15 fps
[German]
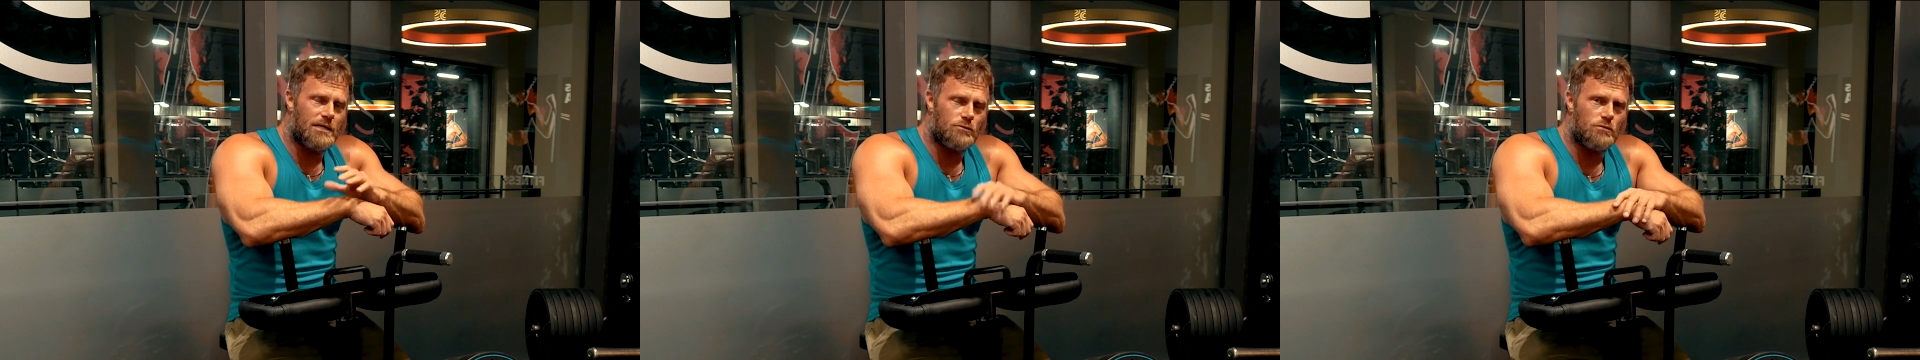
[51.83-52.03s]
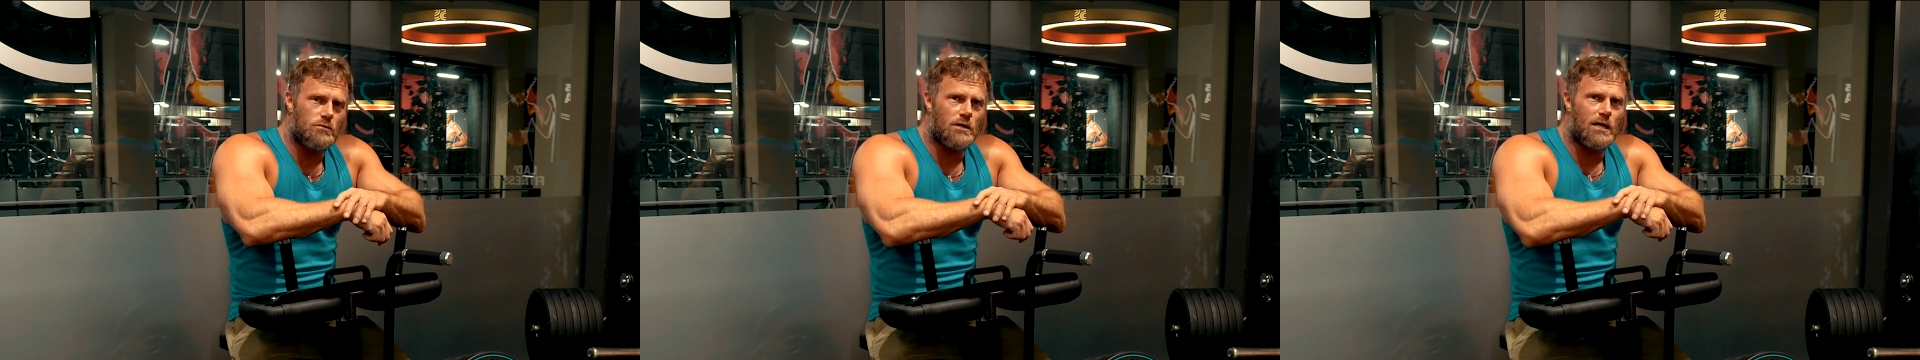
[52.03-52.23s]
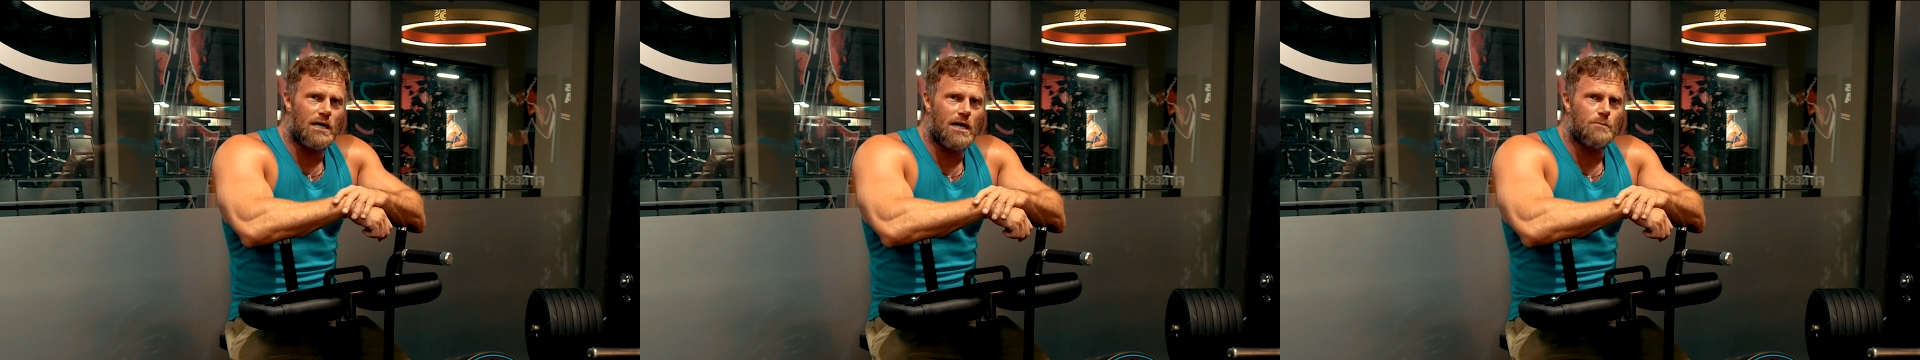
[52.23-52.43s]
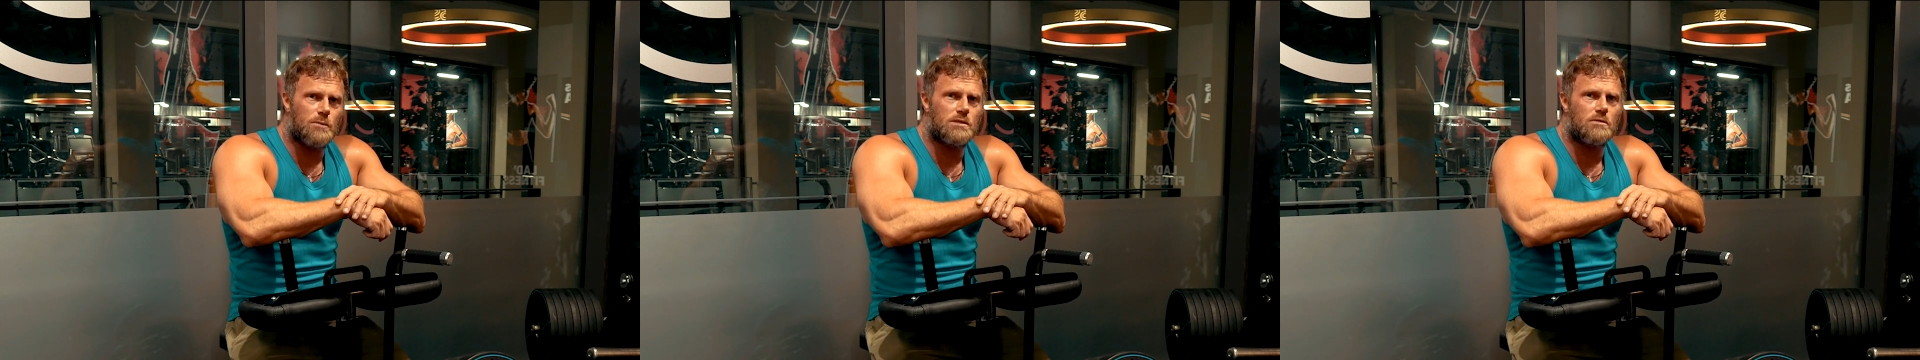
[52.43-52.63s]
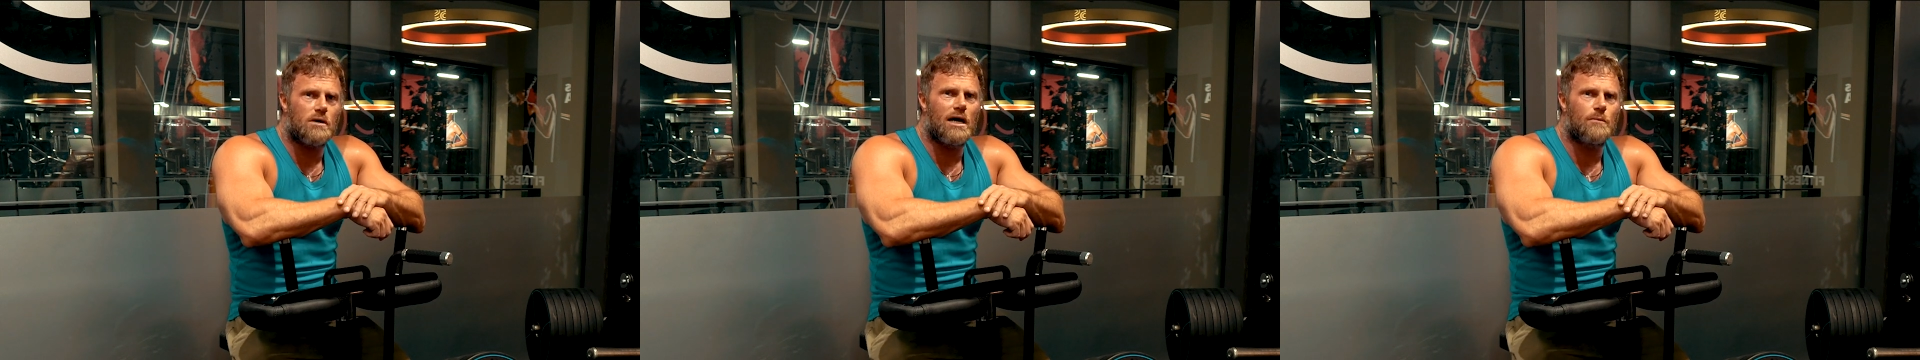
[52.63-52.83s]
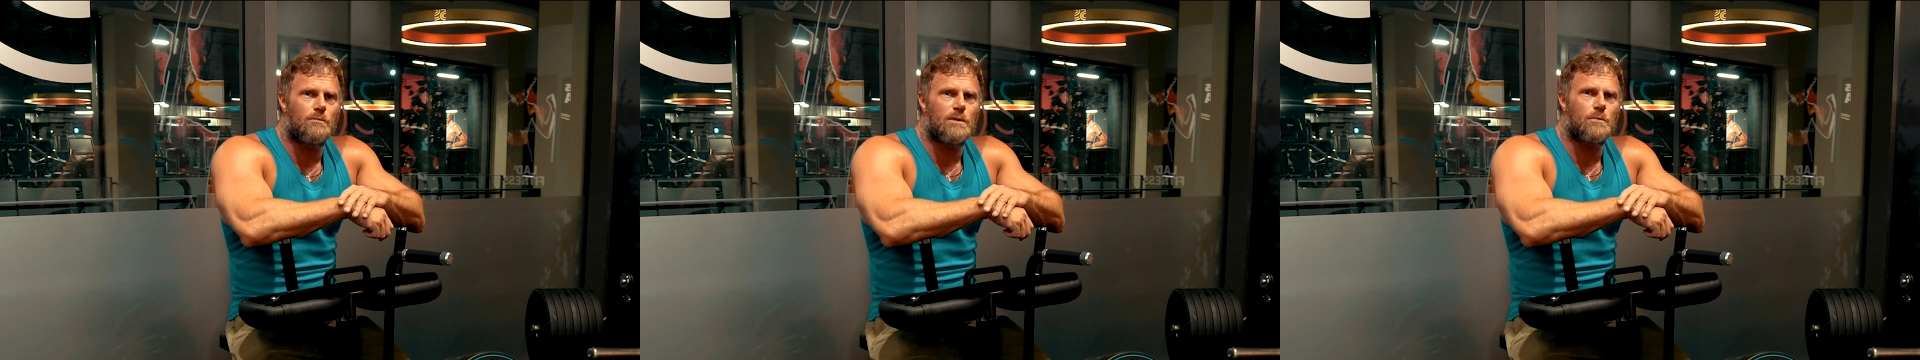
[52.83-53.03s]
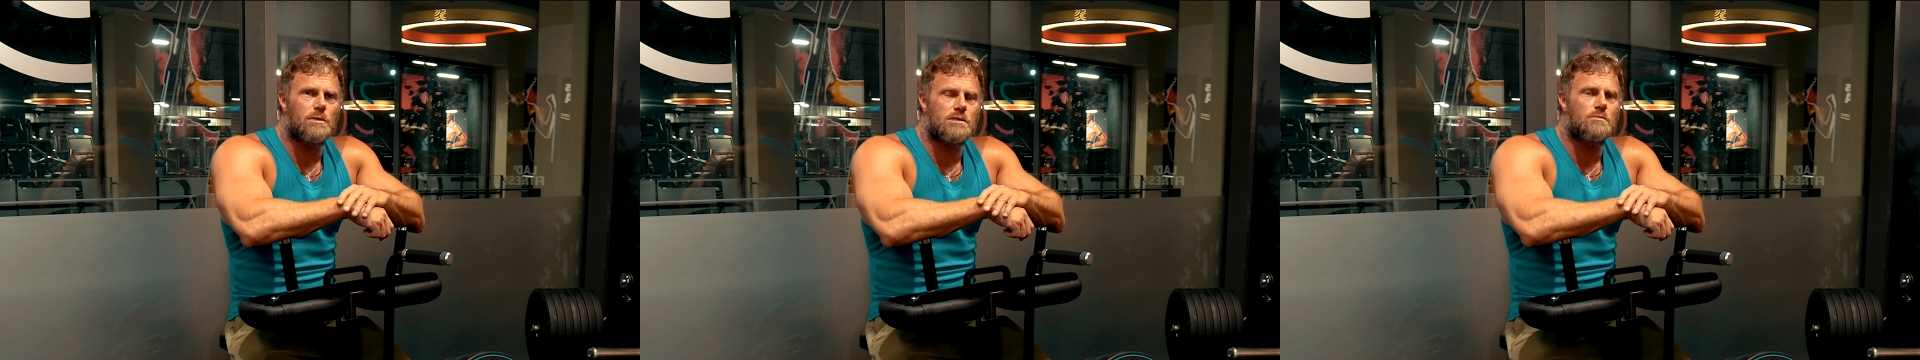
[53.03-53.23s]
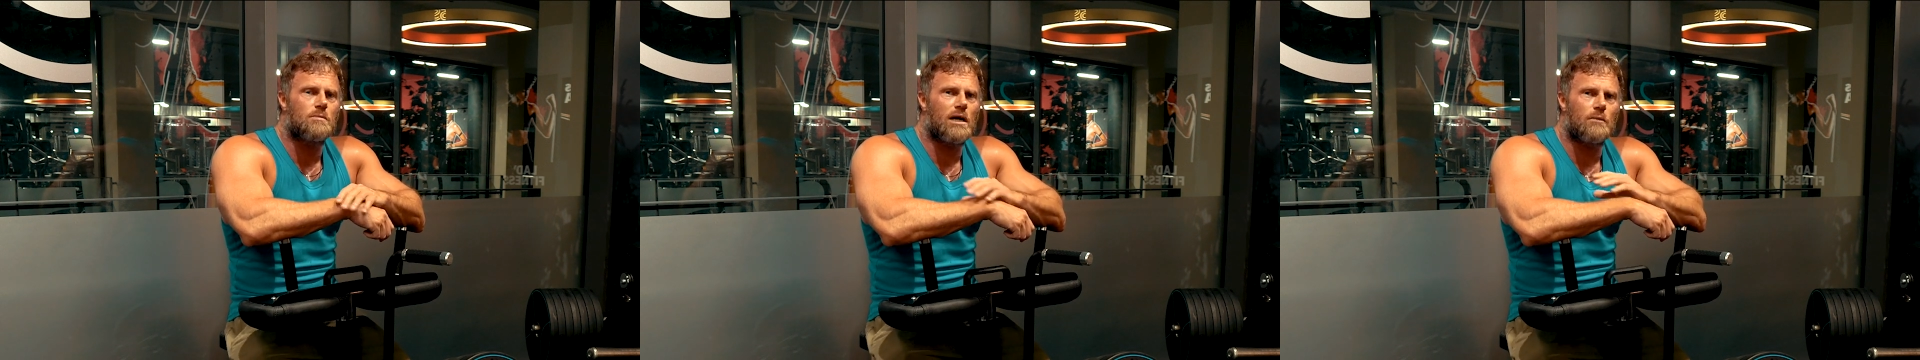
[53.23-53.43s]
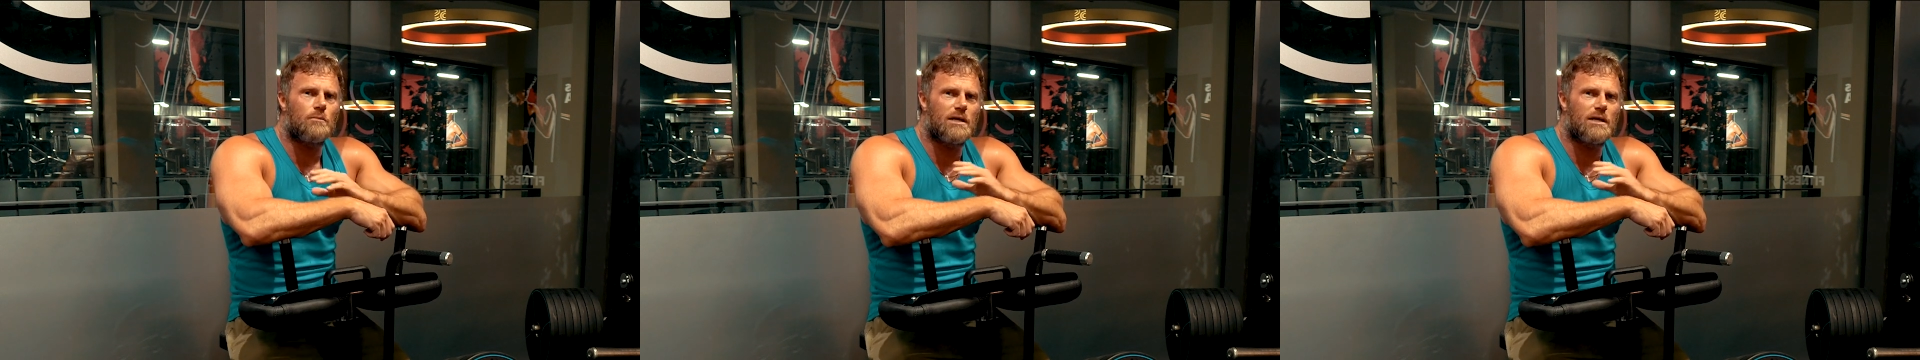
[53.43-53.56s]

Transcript: eher dünnere Arme zu haben, jemanden zu machen,